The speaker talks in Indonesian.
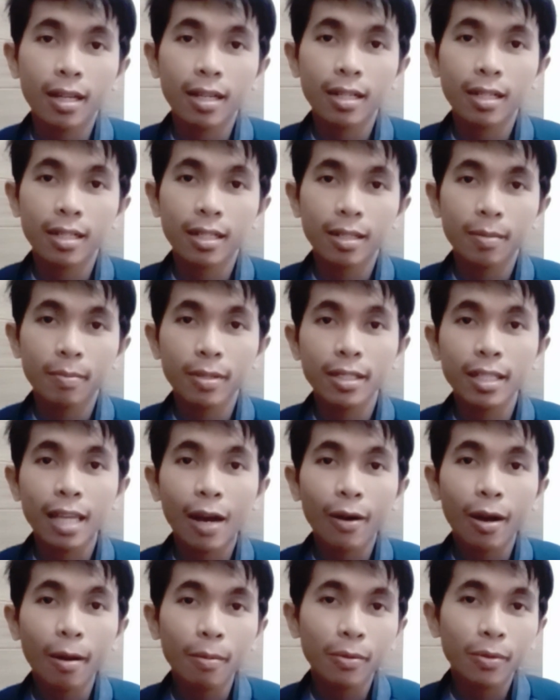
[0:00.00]
e,
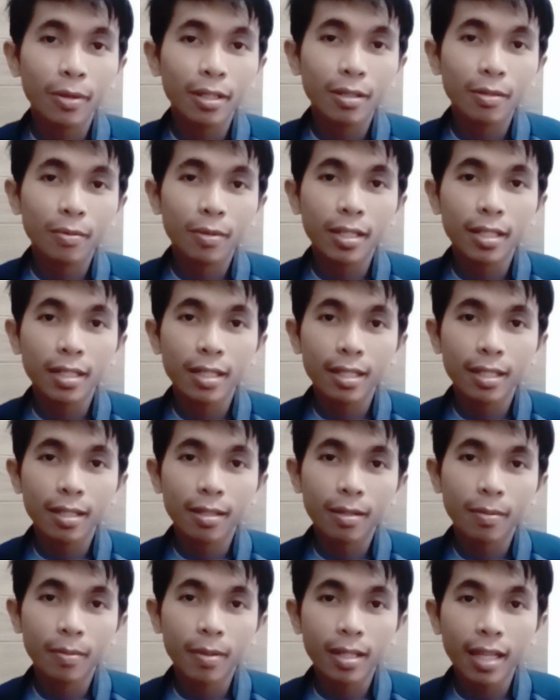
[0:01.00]
menjawab
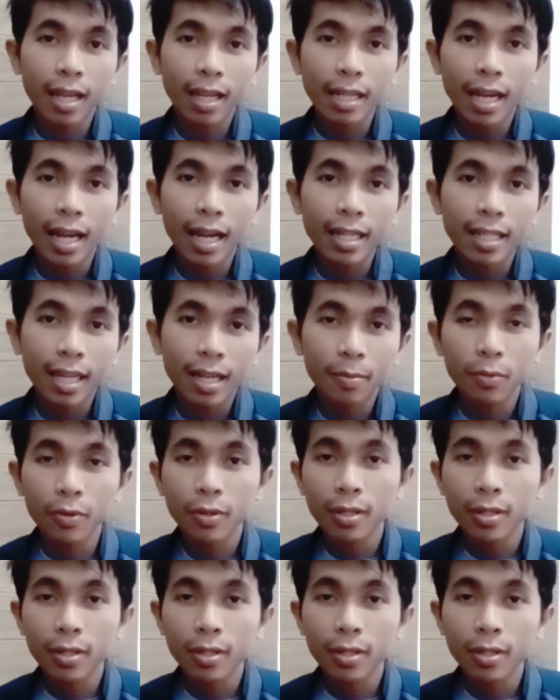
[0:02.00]
kuis-kuis pertanyaan yang